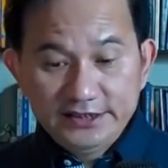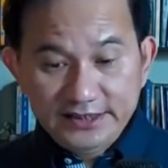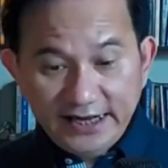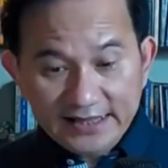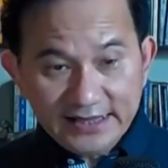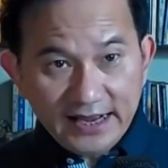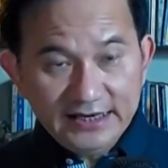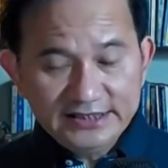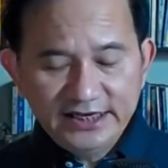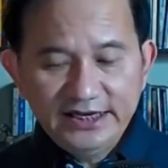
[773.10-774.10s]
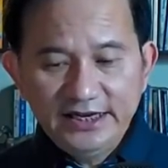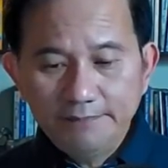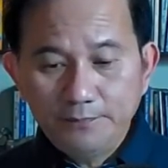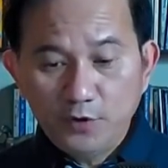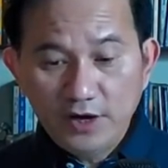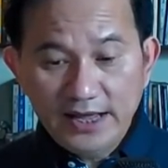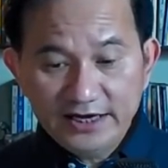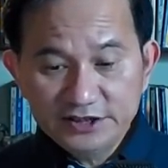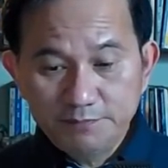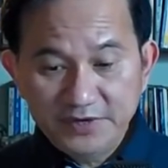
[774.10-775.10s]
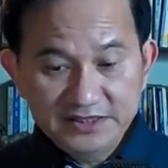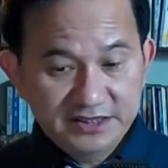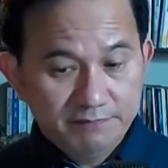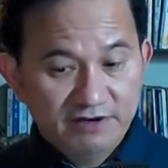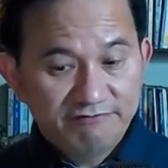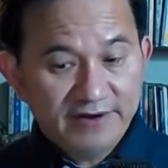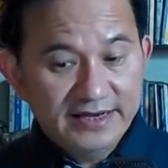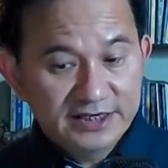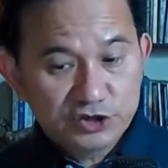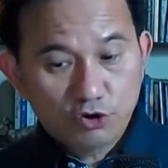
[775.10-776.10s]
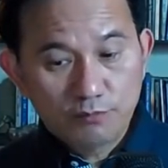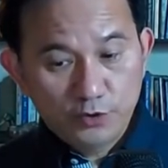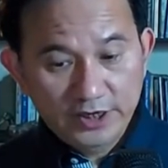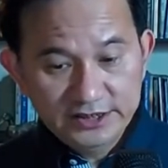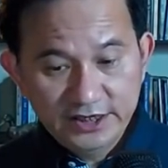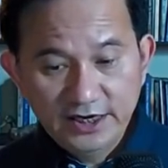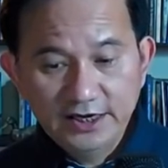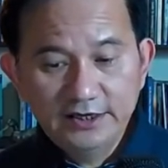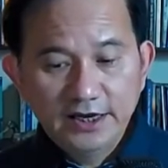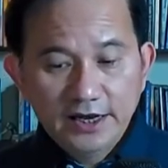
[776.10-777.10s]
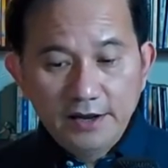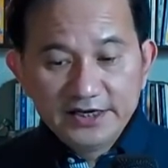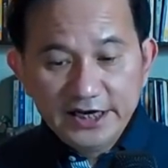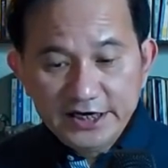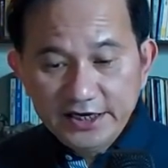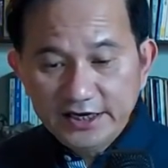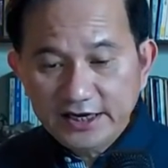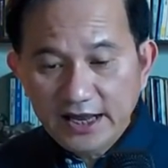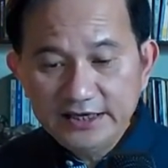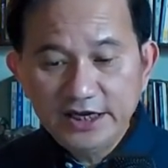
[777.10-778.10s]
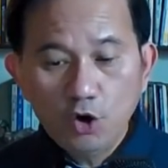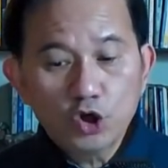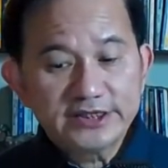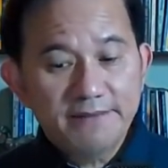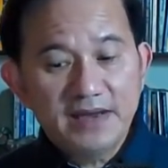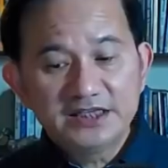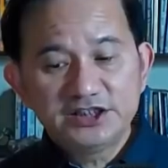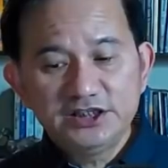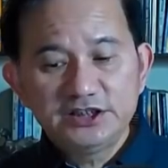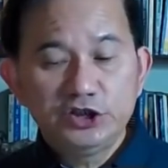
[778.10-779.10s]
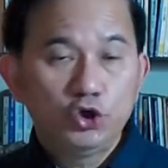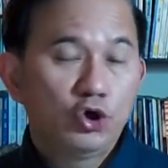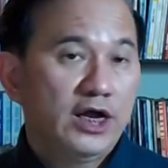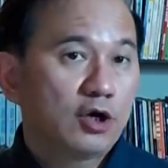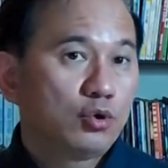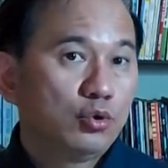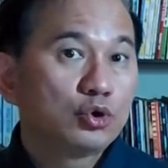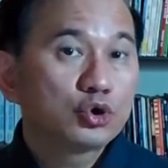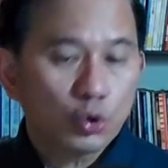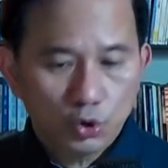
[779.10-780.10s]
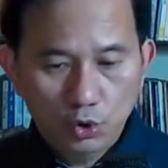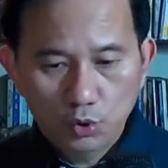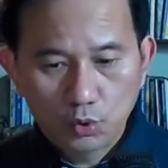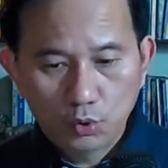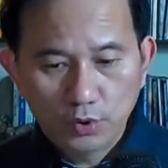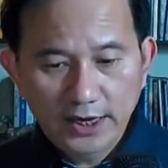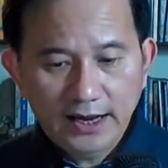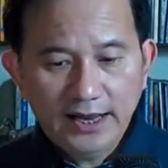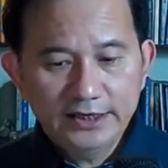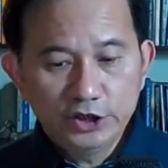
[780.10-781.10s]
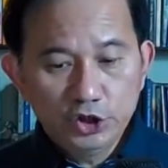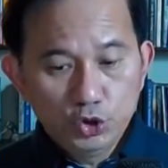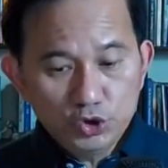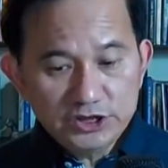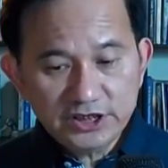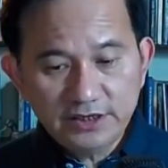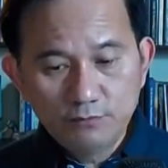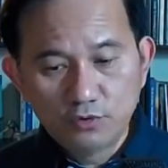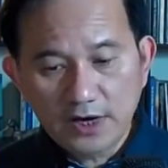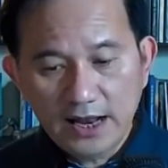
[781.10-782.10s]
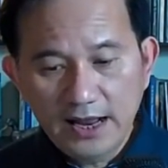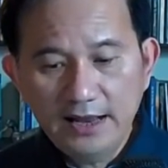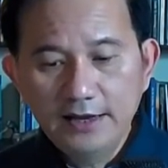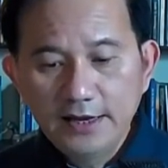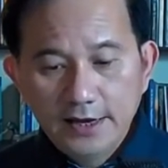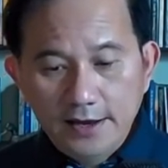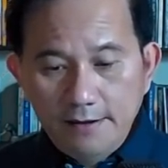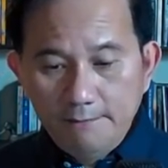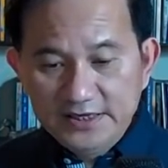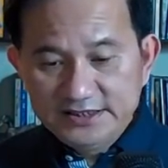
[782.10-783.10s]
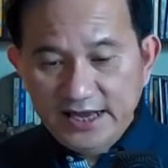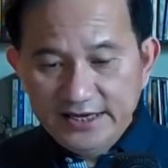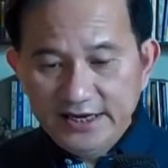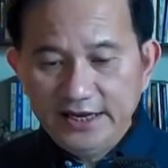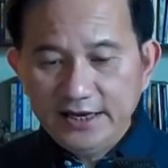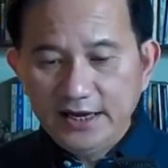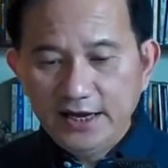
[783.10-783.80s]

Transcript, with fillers: Dikatakan di sini Polaris Principal Finance Corporation didirikan di Otemachi Chiyodaku Tokyo ya kan Yuji Kimura menjadi